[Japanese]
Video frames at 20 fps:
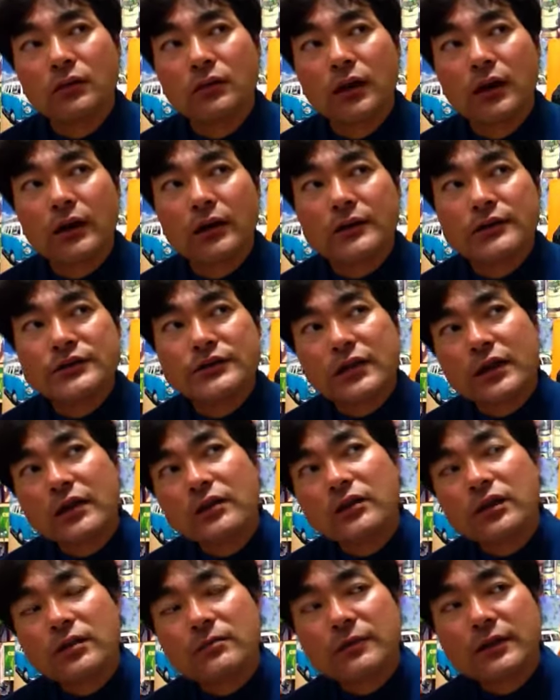あれ自体
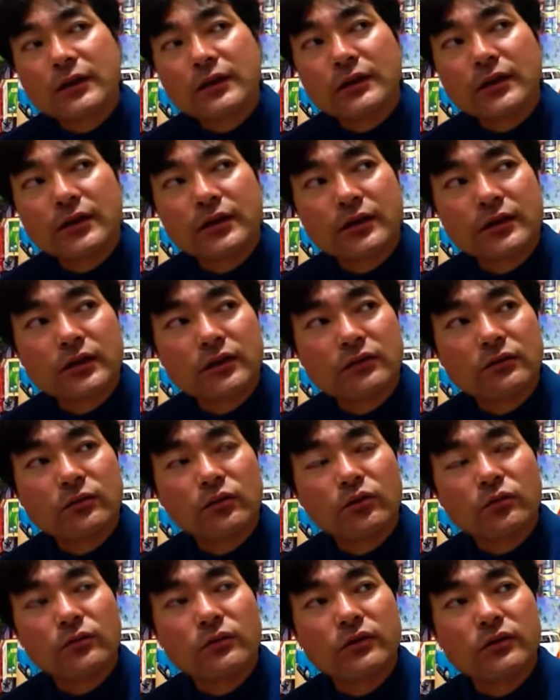には意味がないかなと
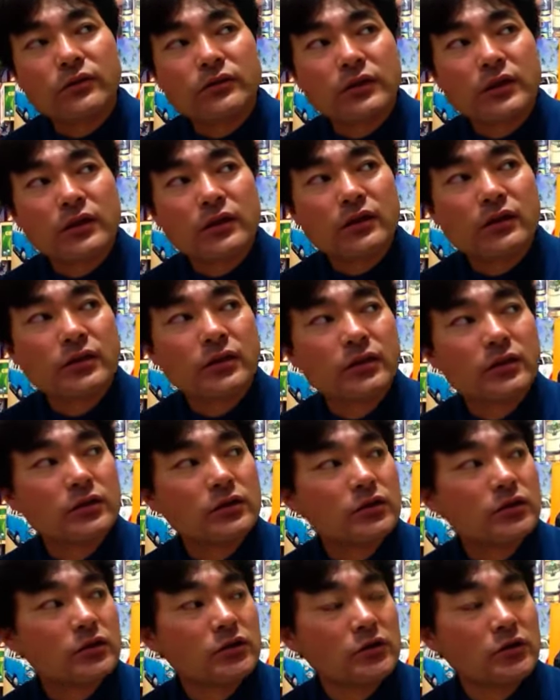思うんですよね
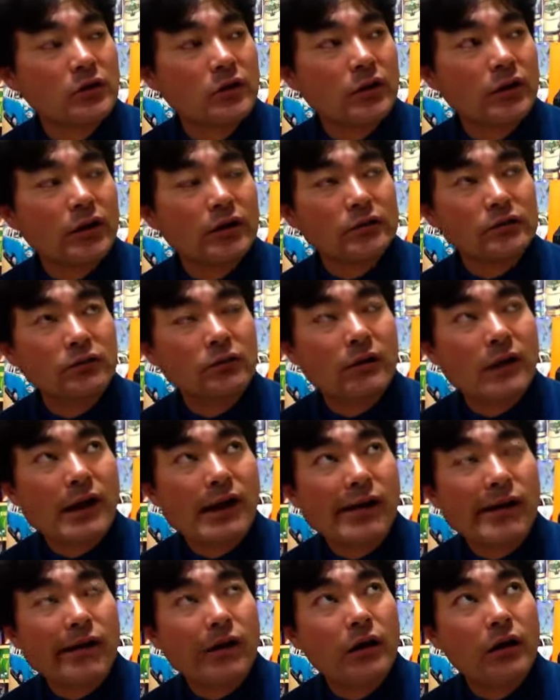あと
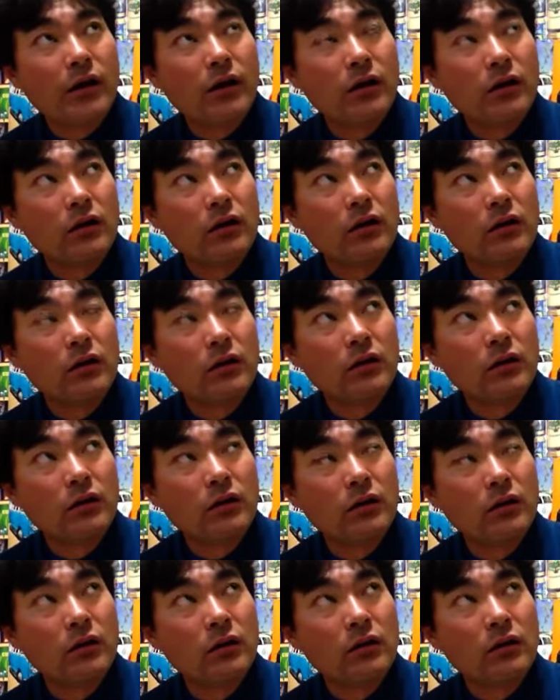は
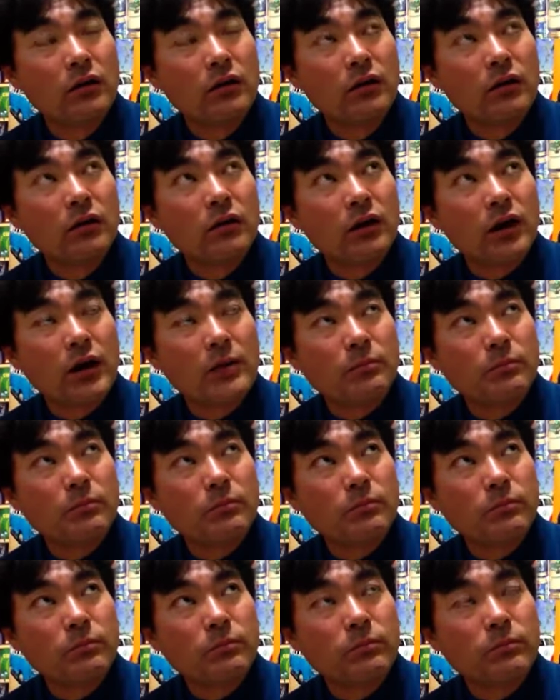あ
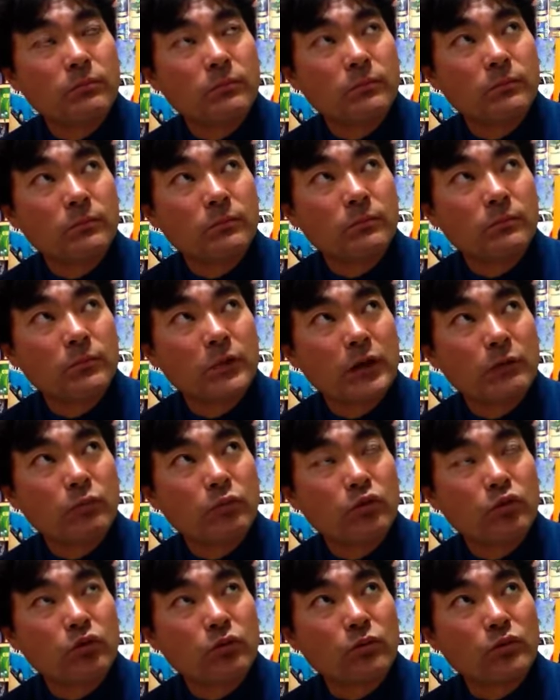うん
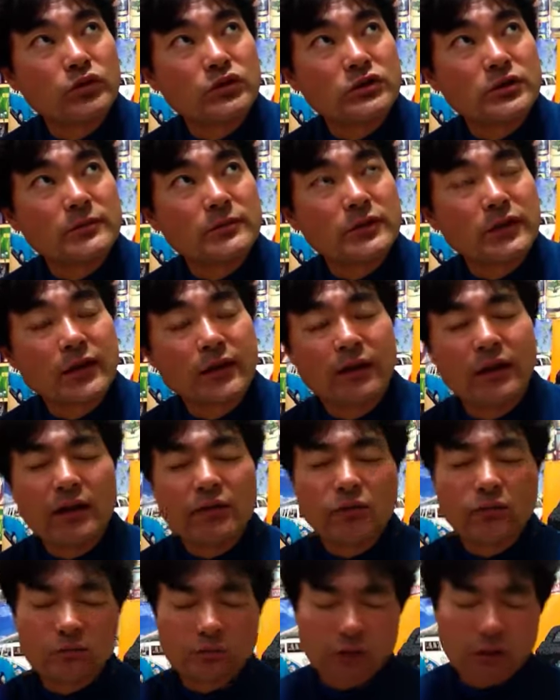アポロも言っちゃうで
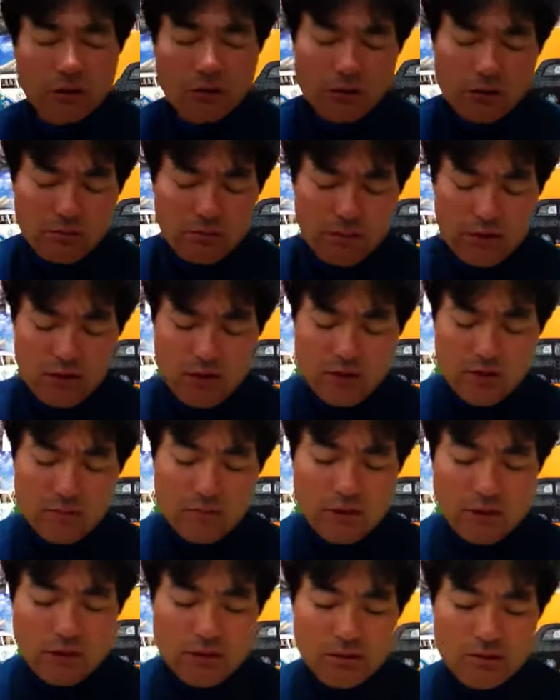あとだからいまだにやっ
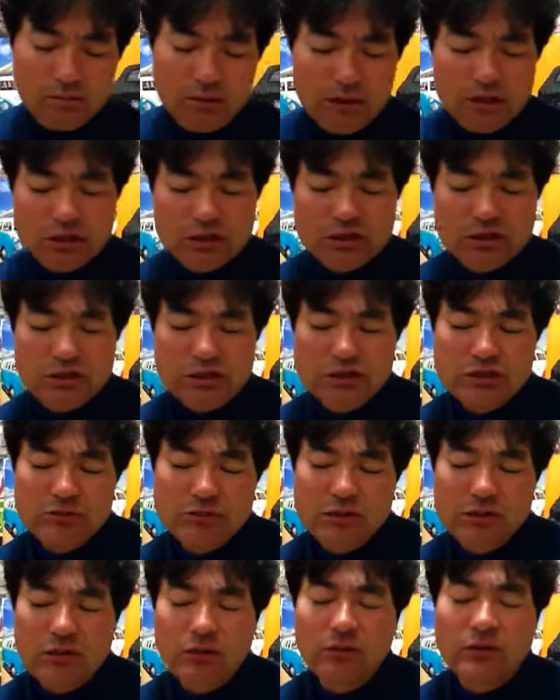ぱいまいち
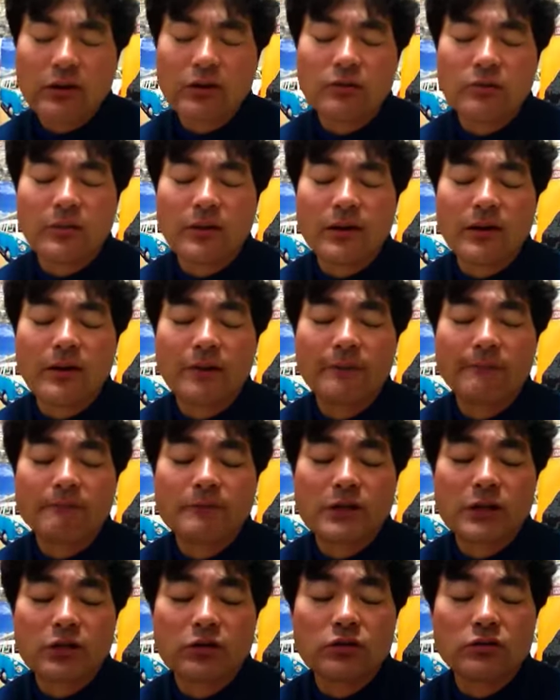見えてこないのは
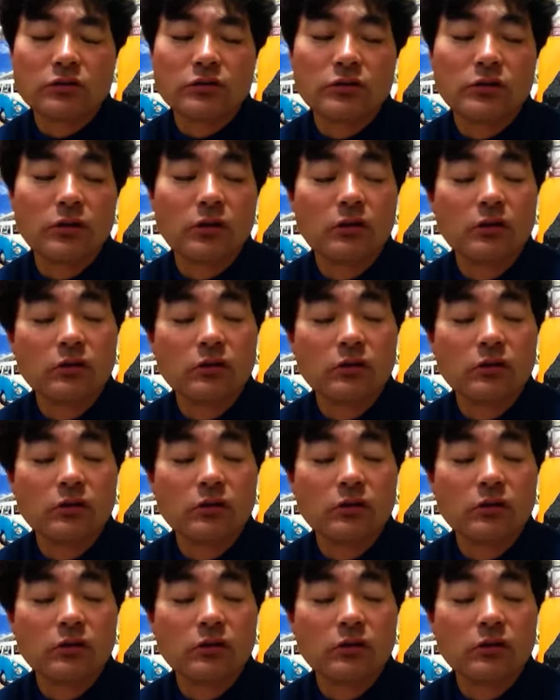結局